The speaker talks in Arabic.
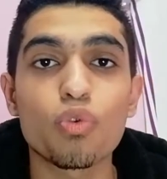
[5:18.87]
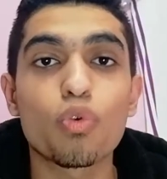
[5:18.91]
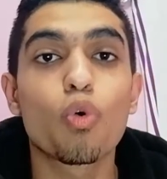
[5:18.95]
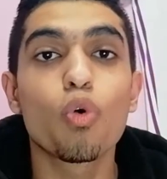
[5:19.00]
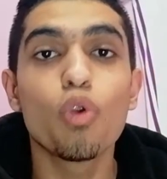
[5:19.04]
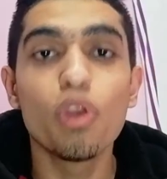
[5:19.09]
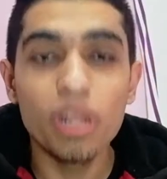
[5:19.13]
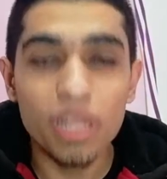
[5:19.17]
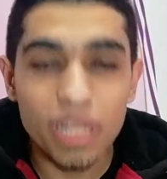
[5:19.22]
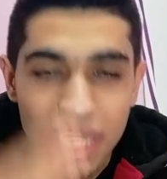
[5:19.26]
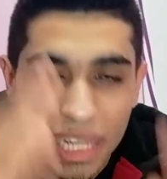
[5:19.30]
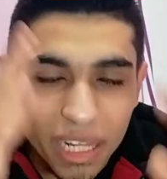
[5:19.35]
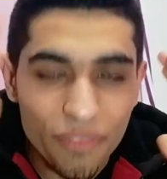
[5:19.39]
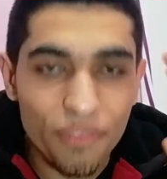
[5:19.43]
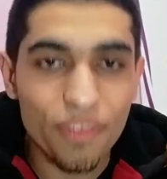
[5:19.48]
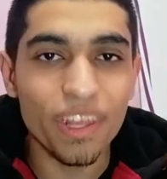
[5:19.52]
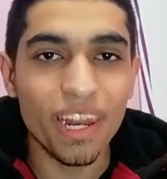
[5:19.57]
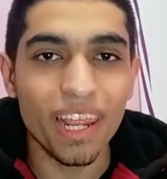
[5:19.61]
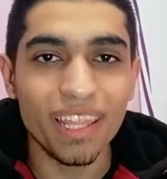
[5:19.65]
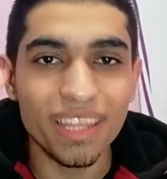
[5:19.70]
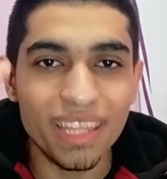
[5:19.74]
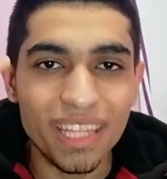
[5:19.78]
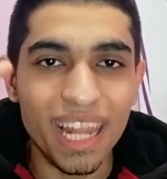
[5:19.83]
وكل
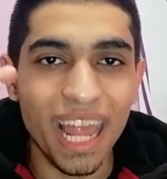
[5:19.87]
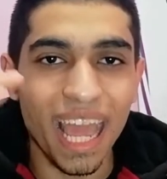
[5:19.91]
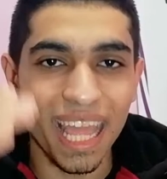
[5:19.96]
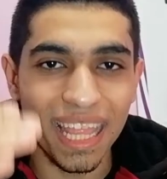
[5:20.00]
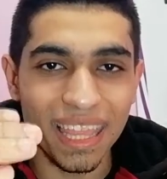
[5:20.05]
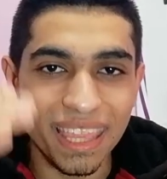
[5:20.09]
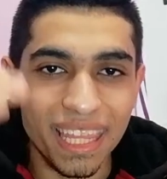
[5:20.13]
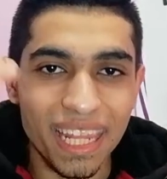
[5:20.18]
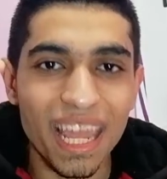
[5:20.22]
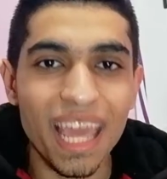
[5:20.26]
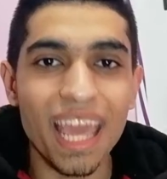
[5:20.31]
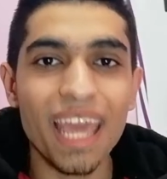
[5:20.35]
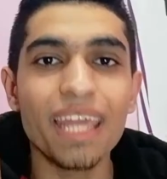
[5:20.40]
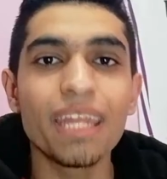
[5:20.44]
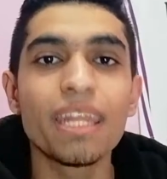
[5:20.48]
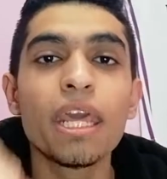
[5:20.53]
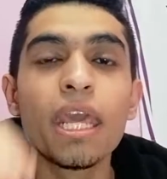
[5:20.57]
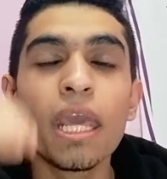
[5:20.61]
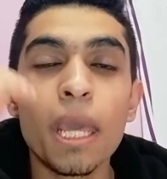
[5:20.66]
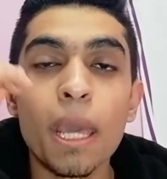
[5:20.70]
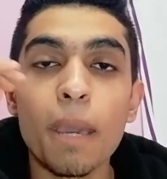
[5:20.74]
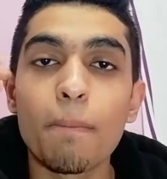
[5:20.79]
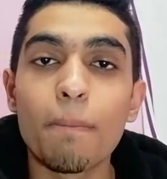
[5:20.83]
الفرق دي لحد الآن
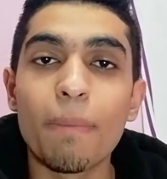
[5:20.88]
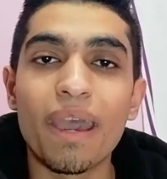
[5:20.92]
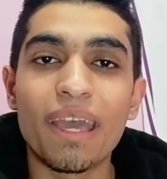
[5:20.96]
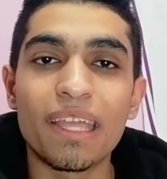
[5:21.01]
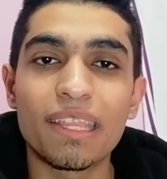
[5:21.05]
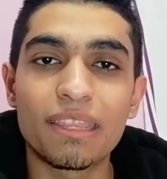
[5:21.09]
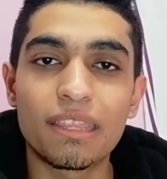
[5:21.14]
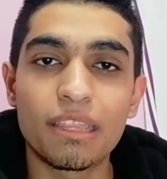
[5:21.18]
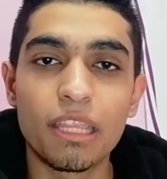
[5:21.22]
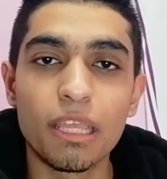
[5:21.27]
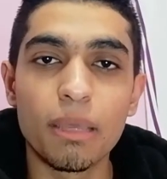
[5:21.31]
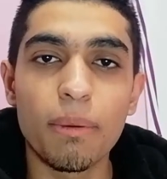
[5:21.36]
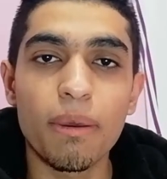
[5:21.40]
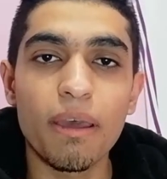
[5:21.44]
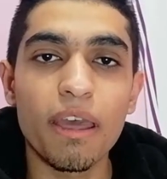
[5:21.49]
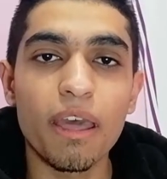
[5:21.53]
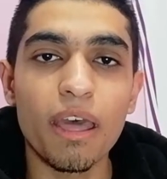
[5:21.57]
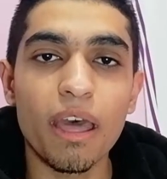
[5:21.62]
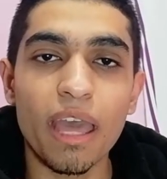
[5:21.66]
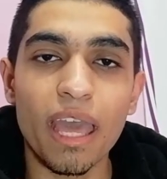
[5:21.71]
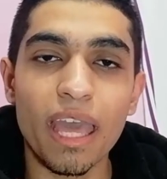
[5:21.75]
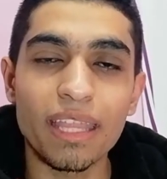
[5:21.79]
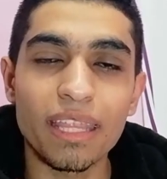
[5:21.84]

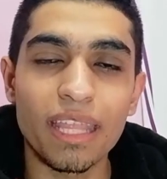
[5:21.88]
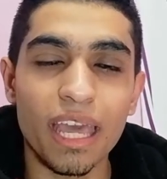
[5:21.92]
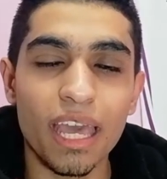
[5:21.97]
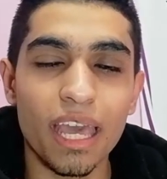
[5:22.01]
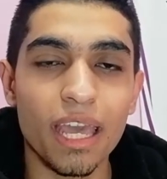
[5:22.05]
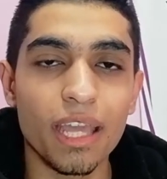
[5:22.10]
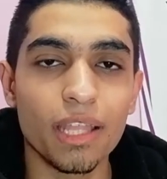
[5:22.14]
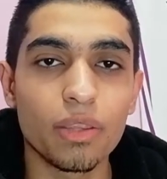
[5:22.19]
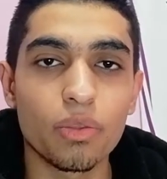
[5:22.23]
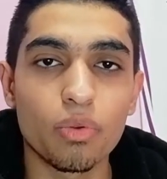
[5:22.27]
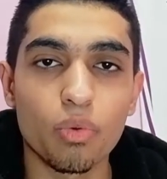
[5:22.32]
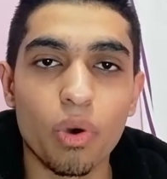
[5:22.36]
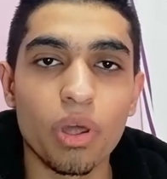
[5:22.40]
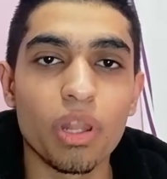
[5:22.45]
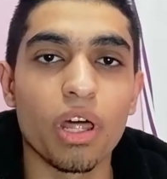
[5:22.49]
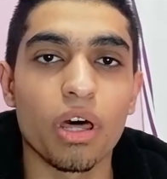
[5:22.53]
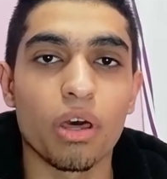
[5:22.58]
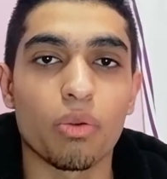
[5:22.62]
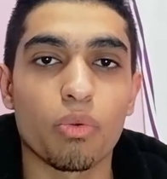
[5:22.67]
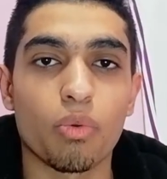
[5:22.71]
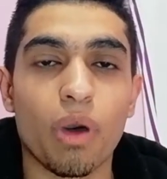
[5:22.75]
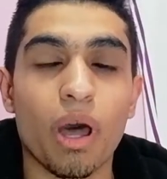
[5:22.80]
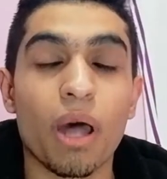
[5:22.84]
مقدمة أداءات
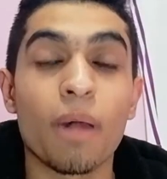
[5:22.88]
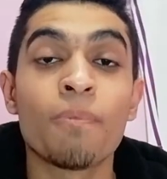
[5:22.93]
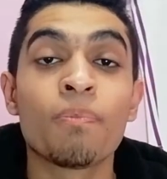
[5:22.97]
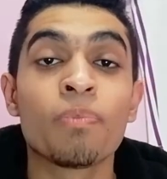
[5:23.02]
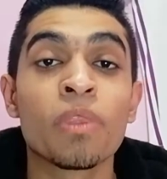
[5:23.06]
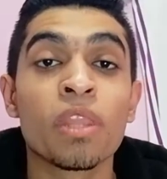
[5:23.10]
ولا أروع